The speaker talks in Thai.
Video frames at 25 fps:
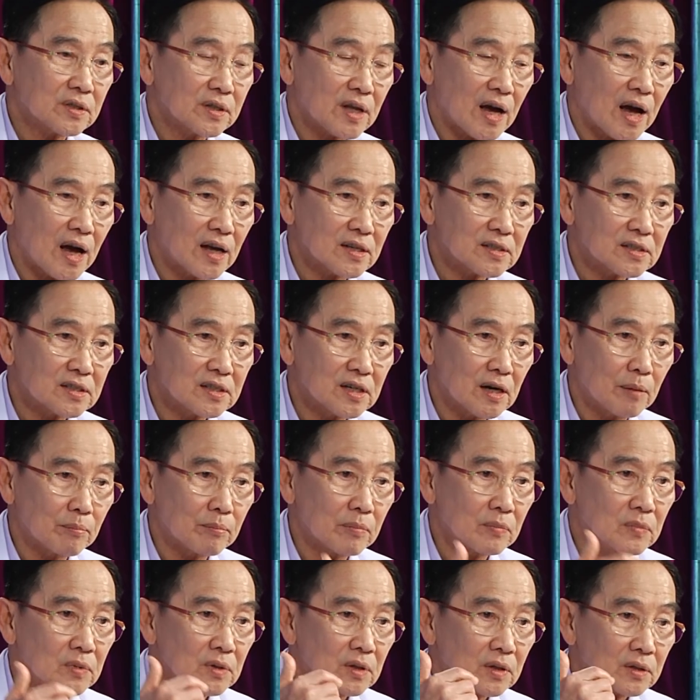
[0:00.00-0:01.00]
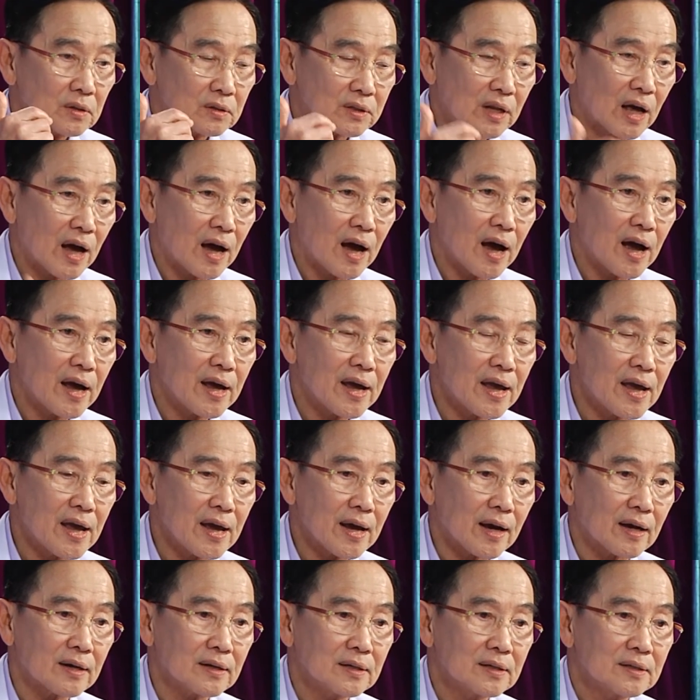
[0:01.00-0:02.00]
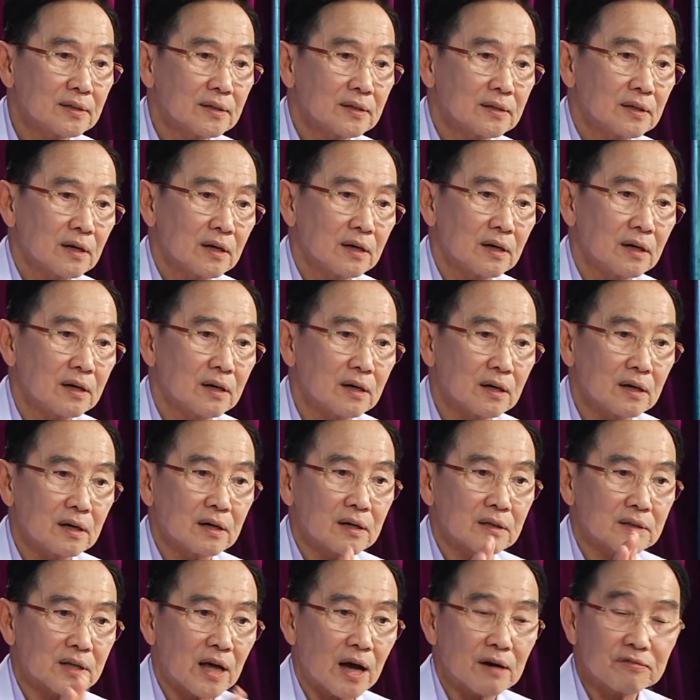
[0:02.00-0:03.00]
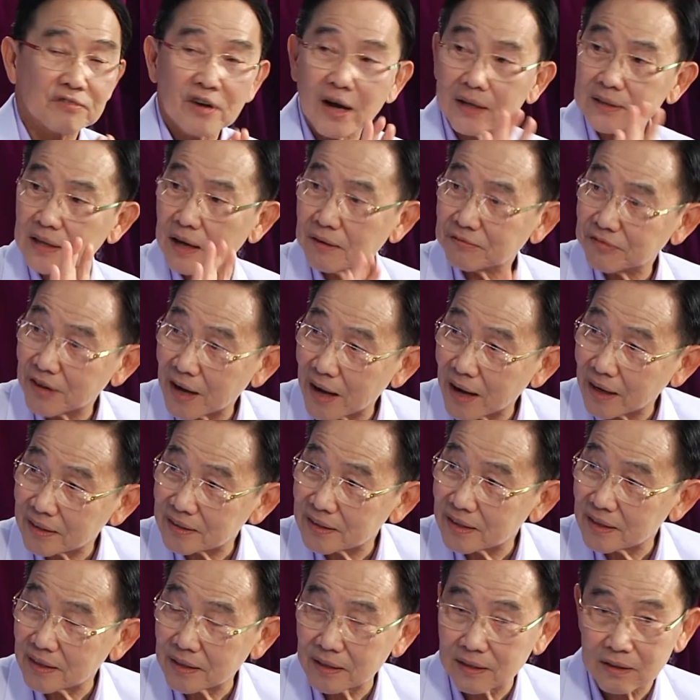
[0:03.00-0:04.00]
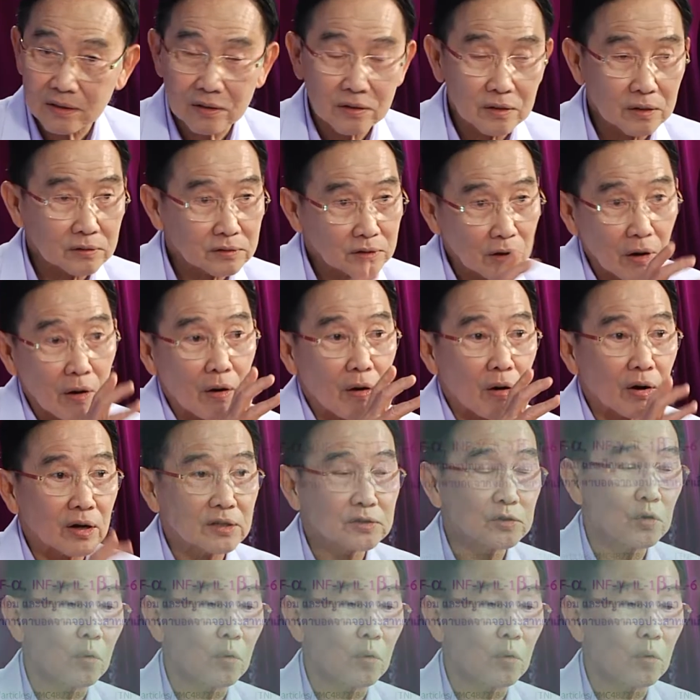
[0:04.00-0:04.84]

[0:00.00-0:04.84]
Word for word: ตาเสื่อม ตาแห้งตาฝ้าตาฟางเนี่ยฮะแล้วก็ต้อกระจ